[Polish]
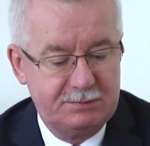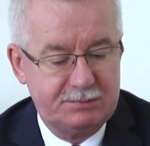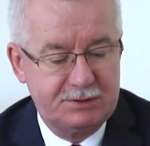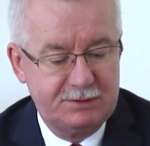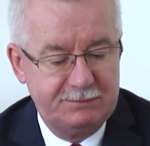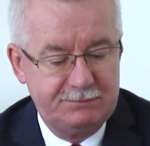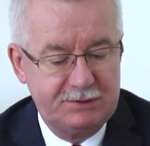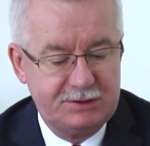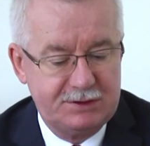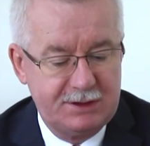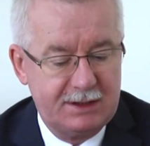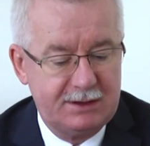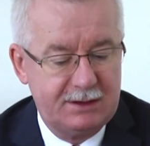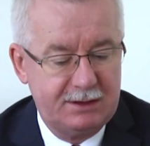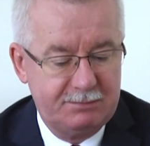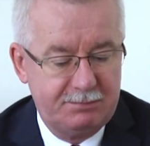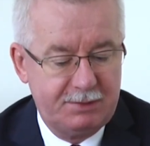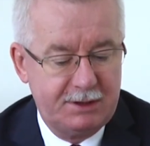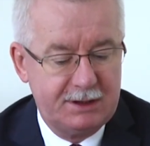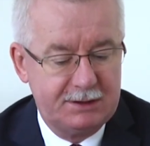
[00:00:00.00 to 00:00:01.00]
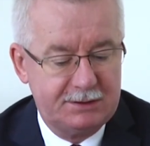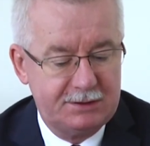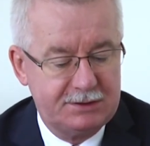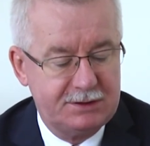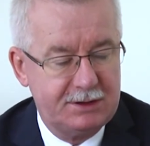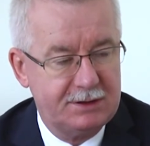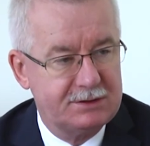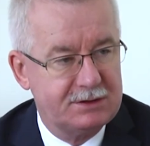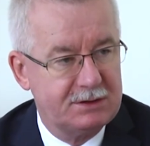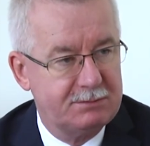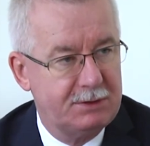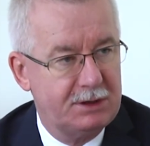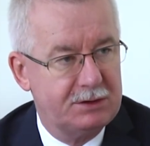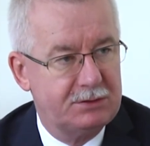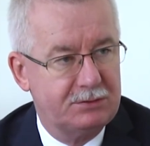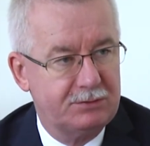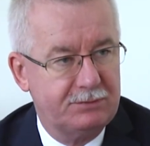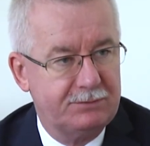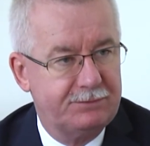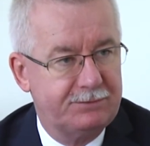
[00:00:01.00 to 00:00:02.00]
e, przewidziane parę tysięcy
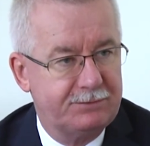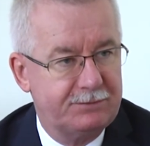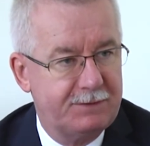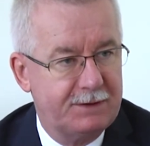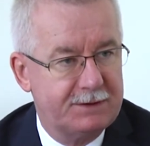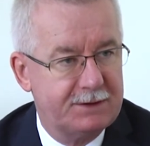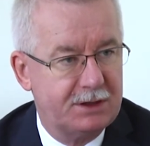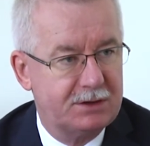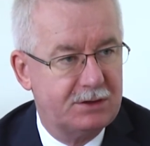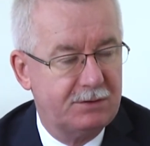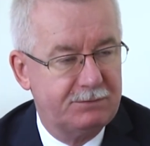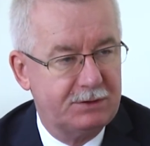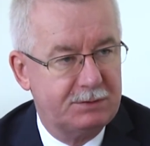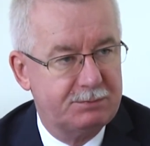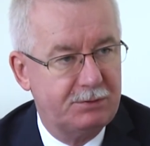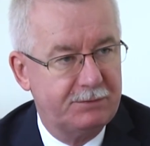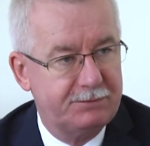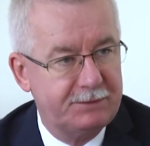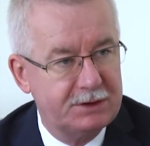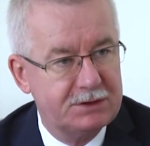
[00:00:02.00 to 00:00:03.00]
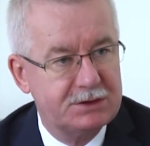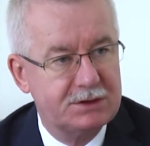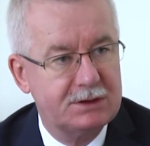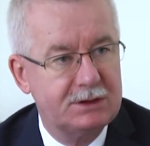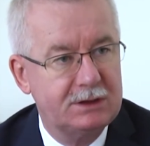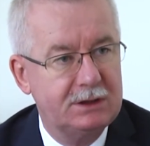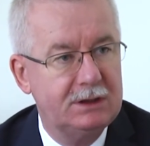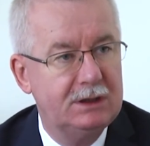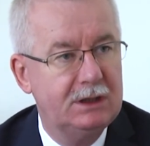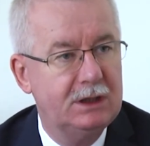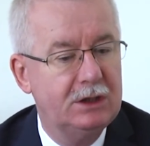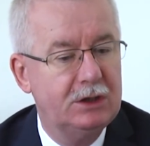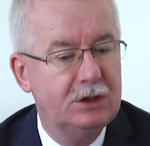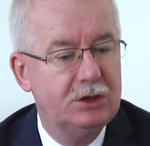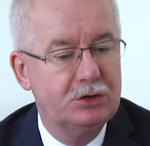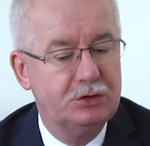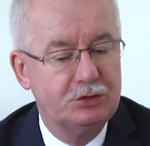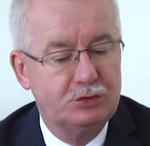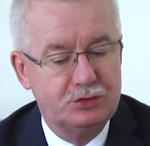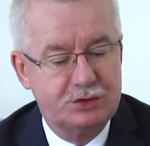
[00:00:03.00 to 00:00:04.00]
metrów kwadratowych powierzchni,
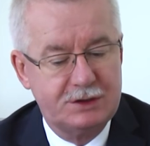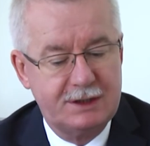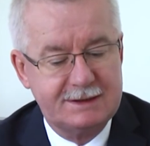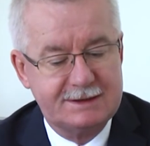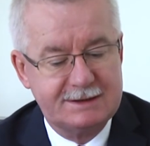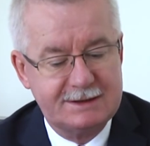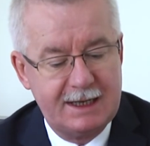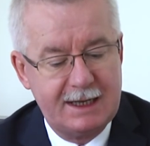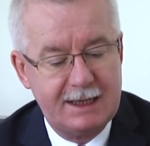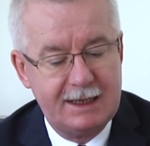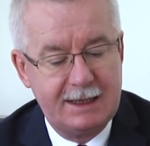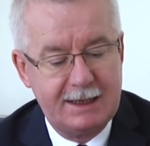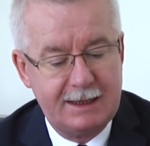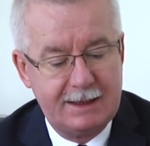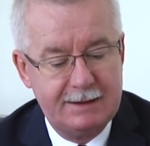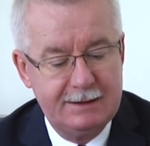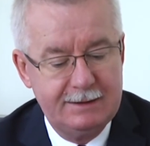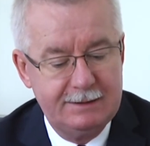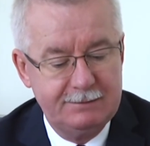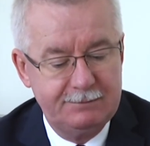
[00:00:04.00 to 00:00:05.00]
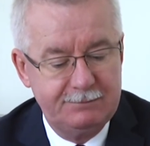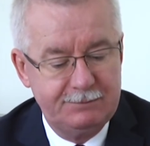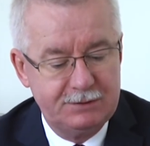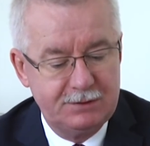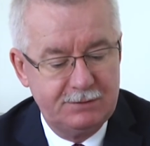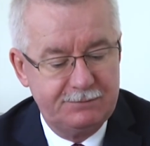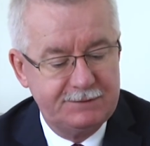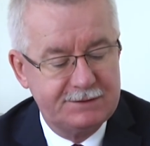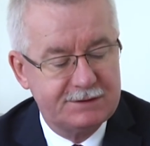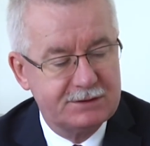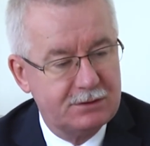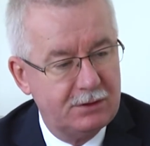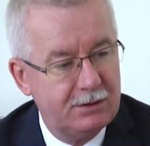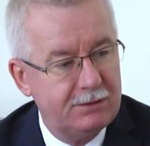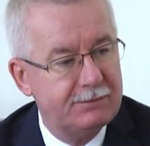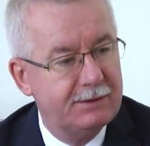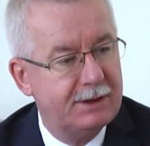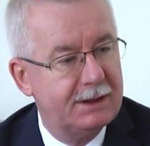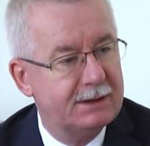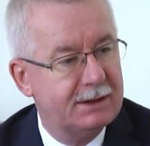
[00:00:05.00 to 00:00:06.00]
duża sala
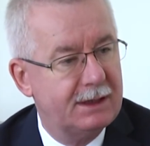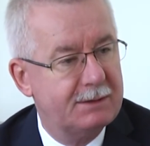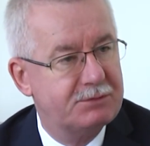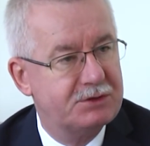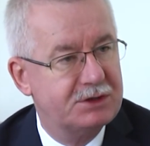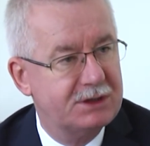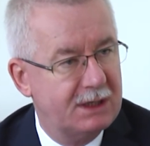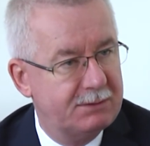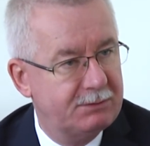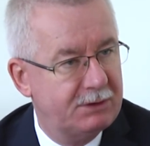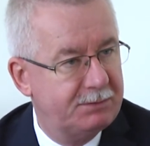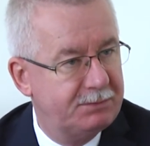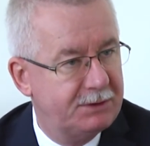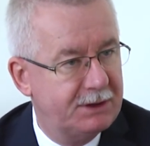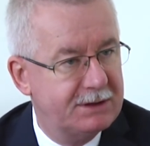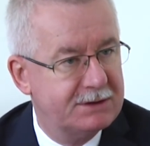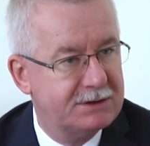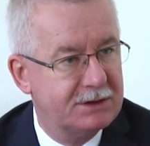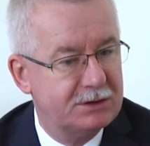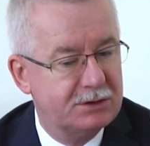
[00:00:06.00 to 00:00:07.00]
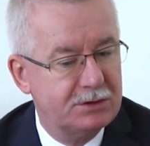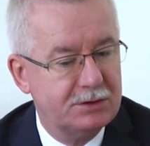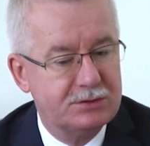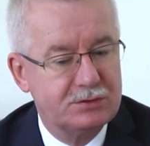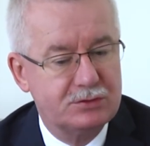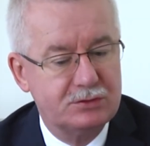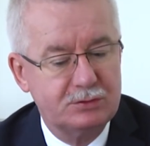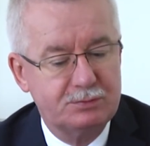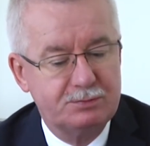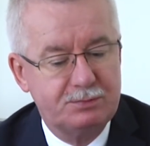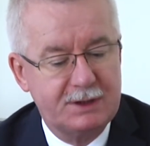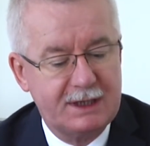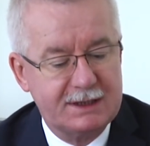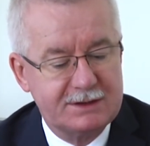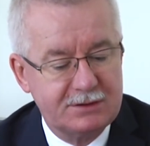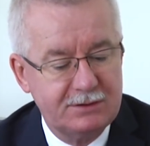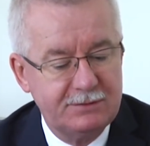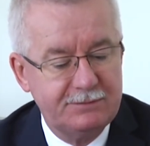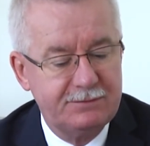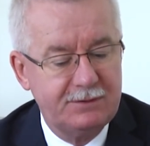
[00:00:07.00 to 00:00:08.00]
widowiskowa na przynajmniej 500 osób,
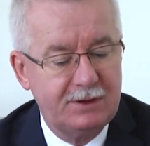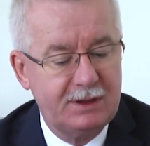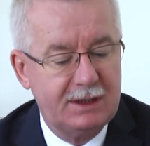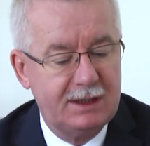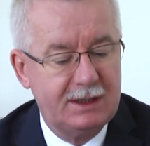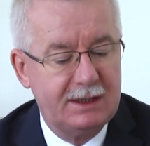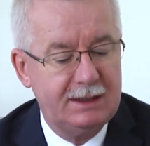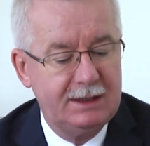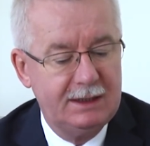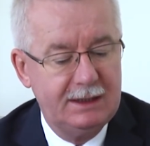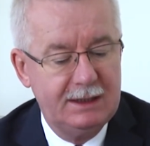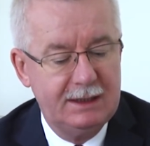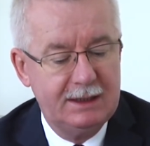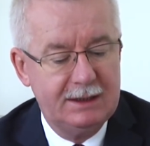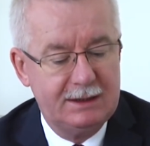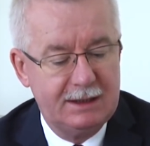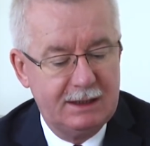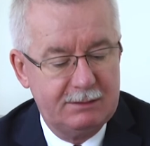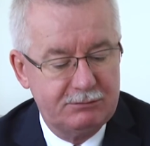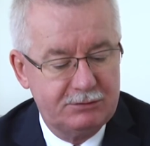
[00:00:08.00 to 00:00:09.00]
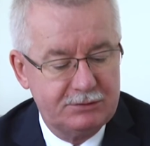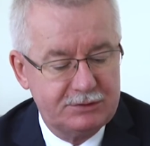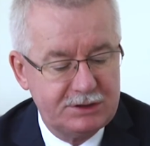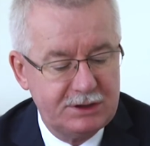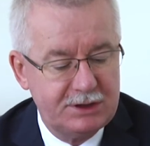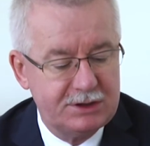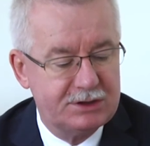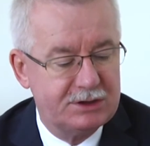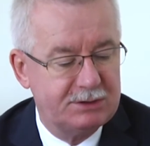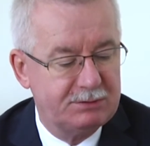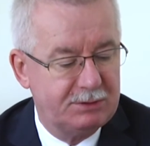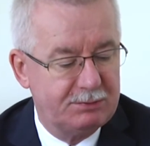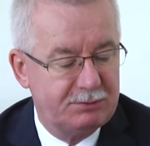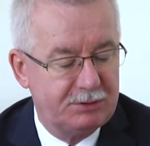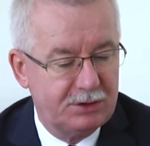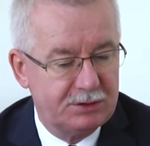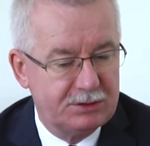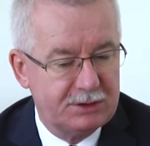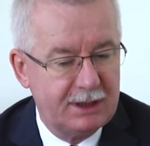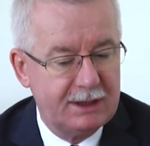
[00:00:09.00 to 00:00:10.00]
pracownie dla młodzieży,
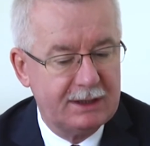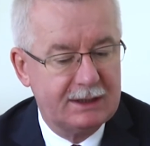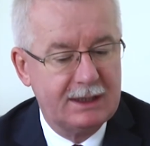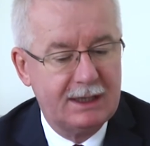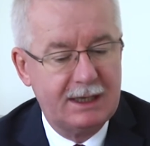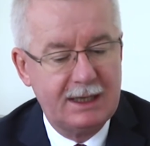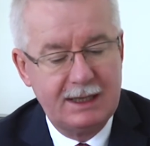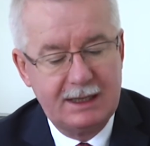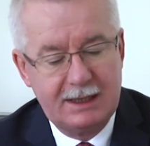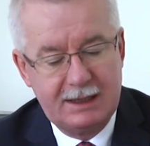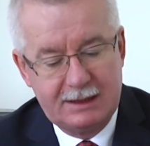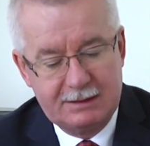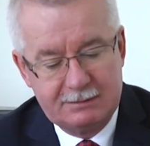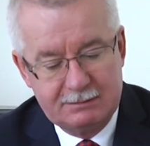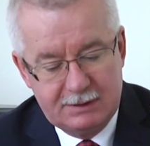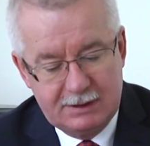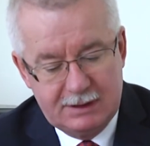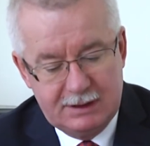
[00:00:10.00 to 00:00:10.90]
biblioteka,